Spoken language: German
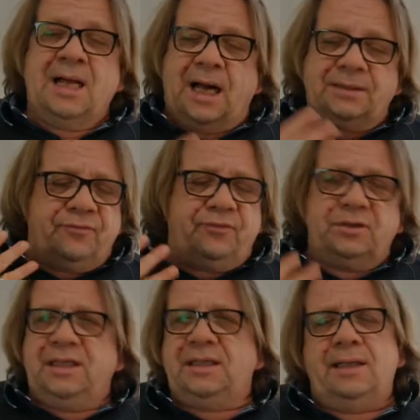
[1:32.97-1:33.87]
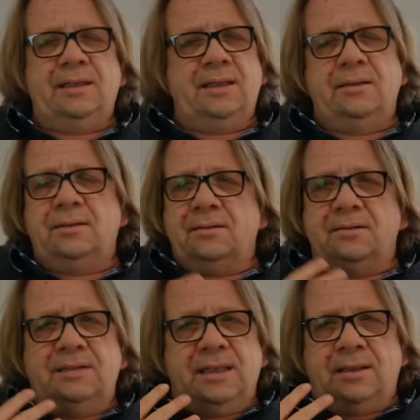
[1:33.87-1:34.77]
Also für
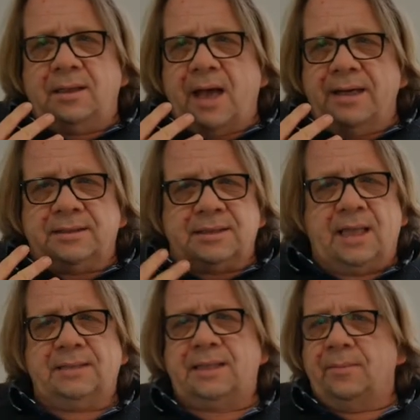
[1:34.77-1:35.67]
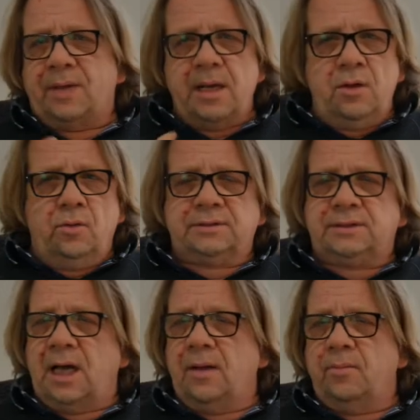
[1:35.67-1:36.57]
diejenigen, die keine Zeit haben, keine
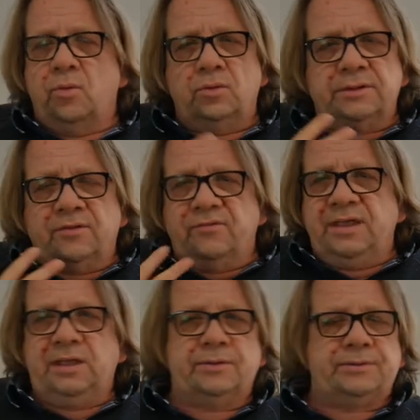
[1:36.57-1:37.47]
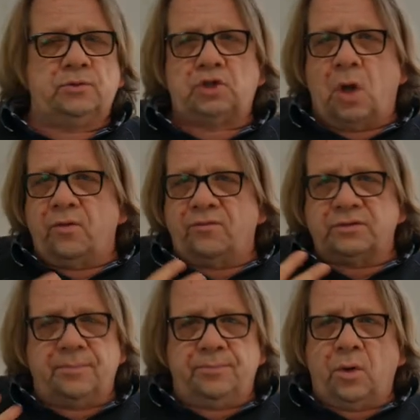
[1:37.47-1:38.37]
Lust haben, unsere Videos zu schauen, auf
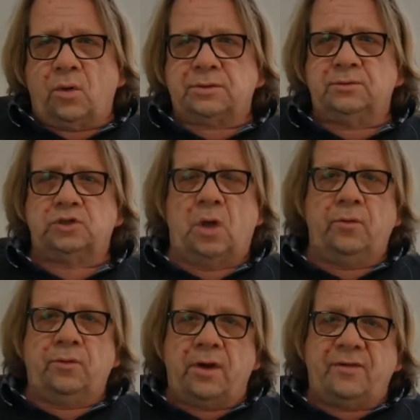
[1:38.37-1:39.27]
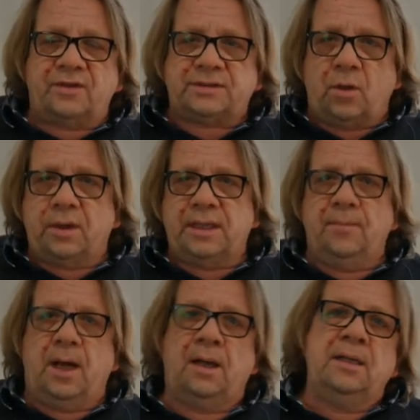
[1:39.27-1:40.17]
unserem Blog zu schauen oder was auch
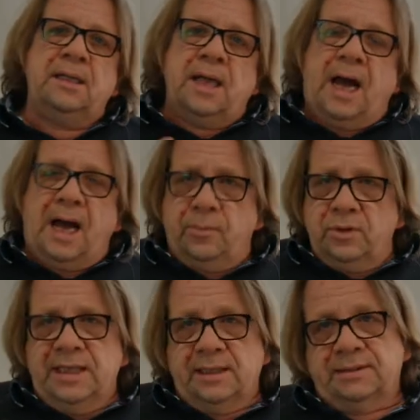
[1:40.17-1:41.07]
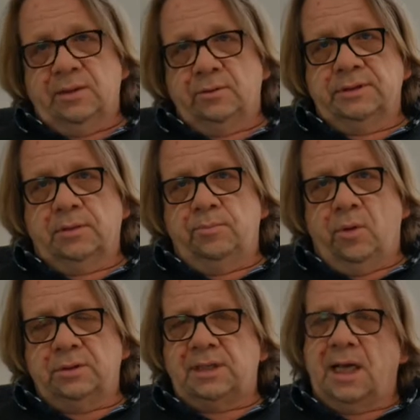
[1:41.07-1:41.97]
immer, abonnieren Sie unseren
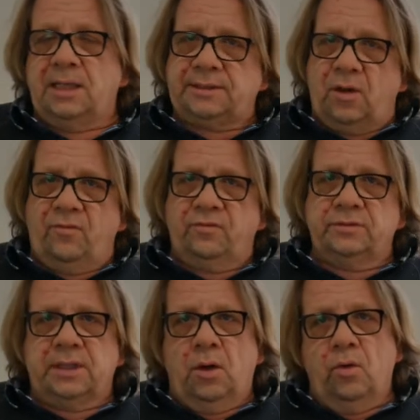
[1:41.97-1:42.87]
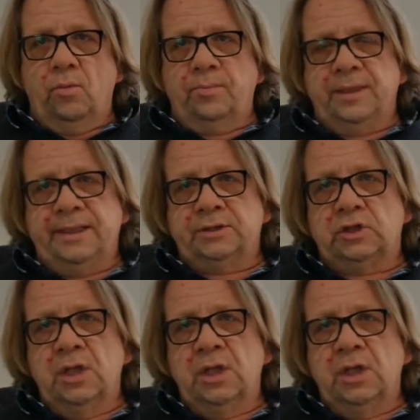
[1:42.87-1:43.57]
Podcast auf unserer Homepage.